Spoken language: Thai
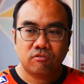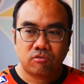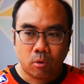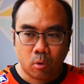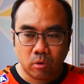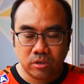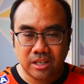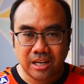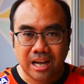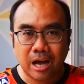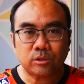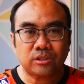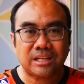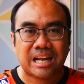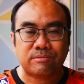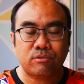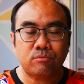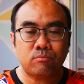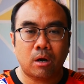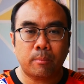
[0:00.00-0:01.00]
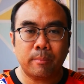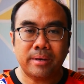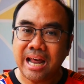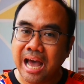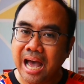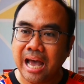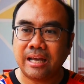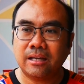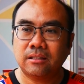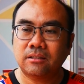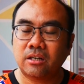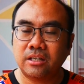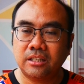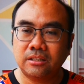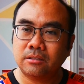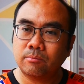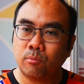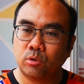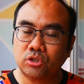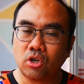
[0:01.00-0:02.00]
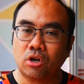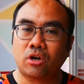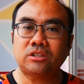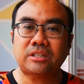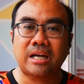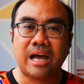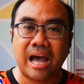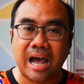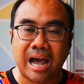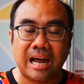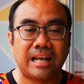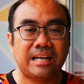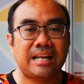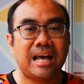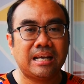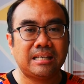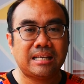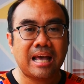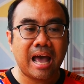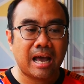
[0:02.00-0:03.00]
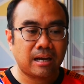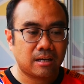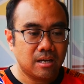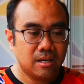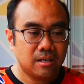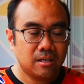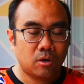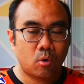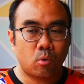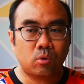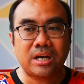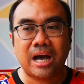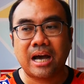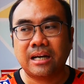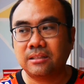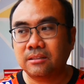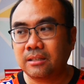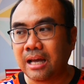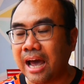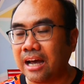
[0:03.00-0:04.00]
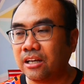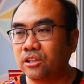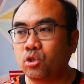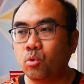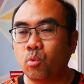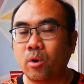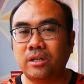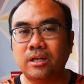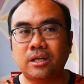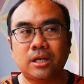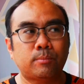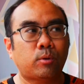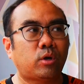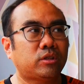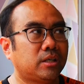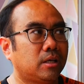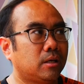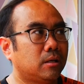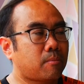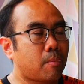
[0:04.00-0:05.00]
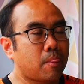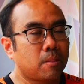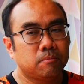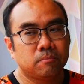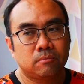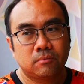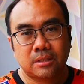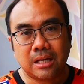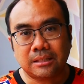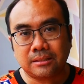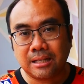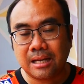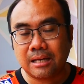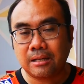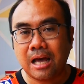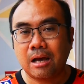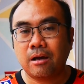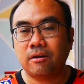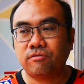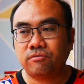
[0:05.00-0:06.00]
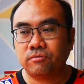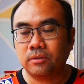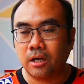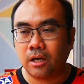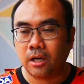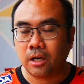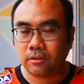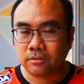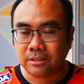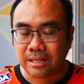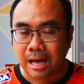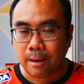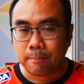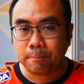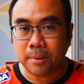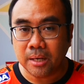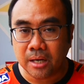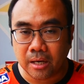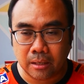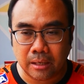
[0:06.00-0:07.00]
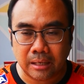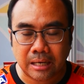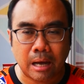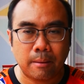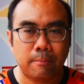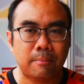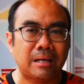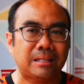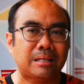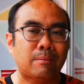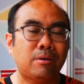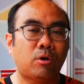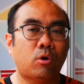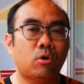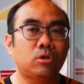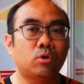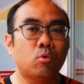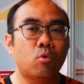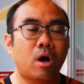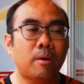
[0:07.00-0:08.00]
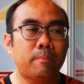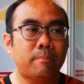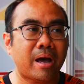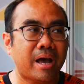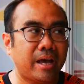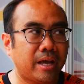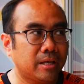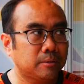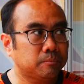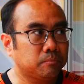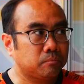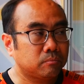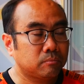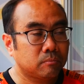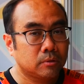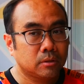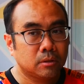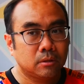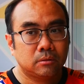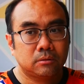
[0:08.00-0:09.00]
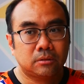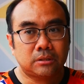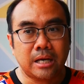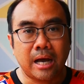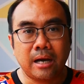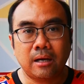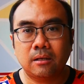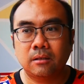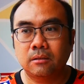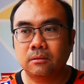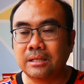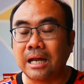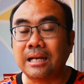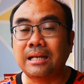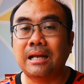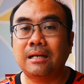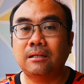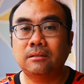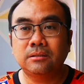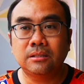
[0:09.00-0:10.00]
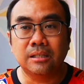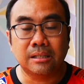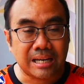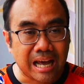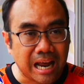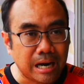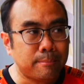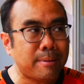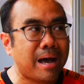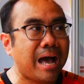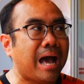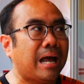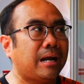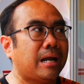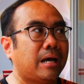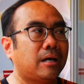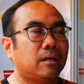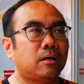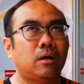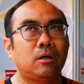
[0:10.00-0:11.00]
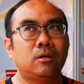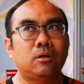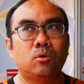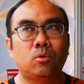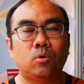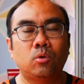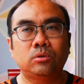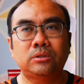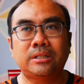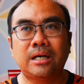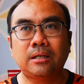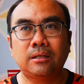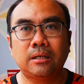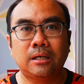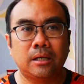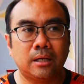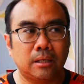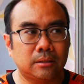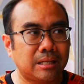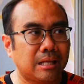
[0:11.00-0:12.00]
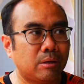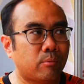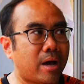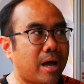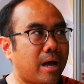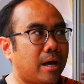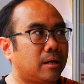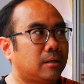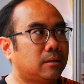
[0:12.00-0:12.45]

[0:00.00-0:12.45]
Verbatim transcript: คนยังเข้าสนามฟุตบอลไม่ได้ ตอนนี้สโมสรก็จะหารายได้ยาก โอกาสขายตั๋วถ้าเกิดปกติ ถ้าสนามสนามเปิดนะครับ อาจจะมีคนดูเข้าไปสักนัดละหนึ่งล้านบาท อ่ะคนดูสักตีว่า